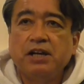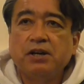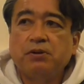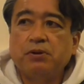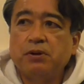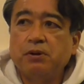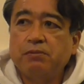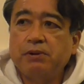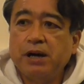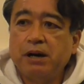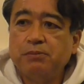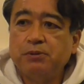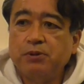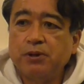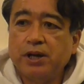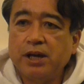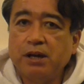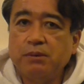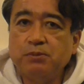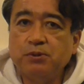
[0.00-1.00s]
このファーム
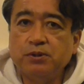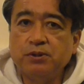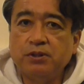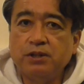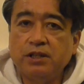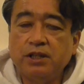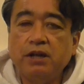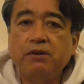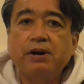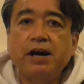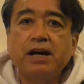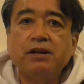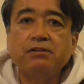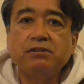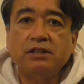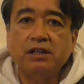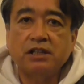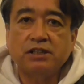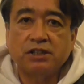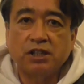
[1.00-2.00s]
のゲームではあ
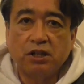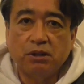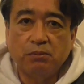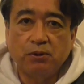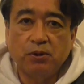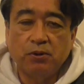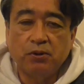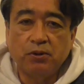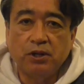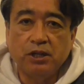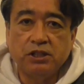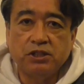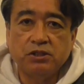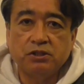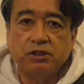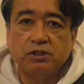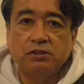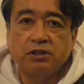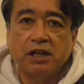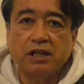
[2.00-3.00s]
るんですけども、この1
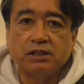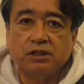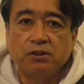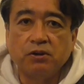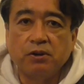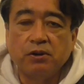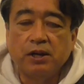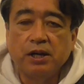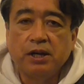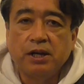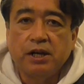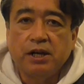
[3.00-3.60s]
軍クラスの、